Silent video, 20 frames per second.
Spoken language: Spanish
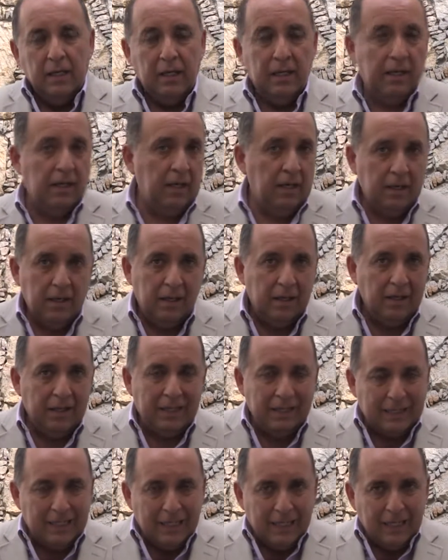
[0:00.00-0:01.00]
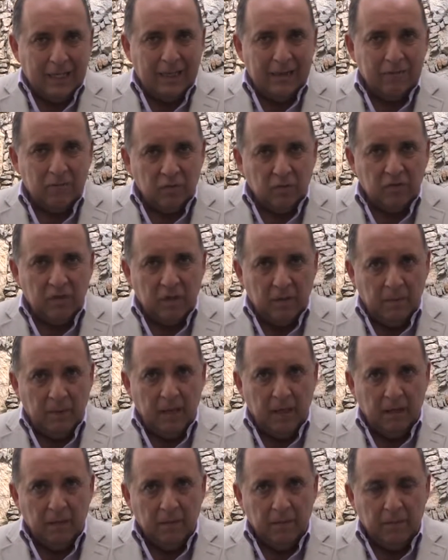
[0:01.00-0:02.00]
Eh, ¿Tiene que esto
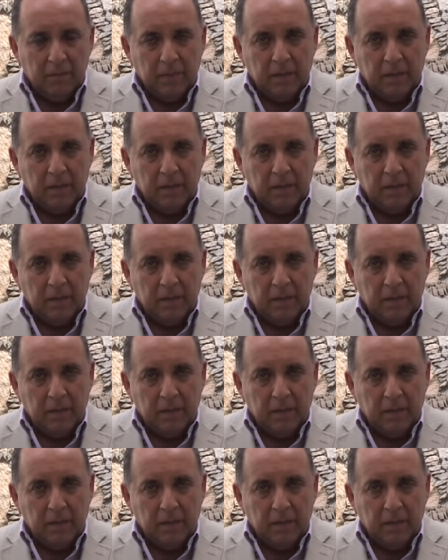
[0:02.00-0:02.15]
servir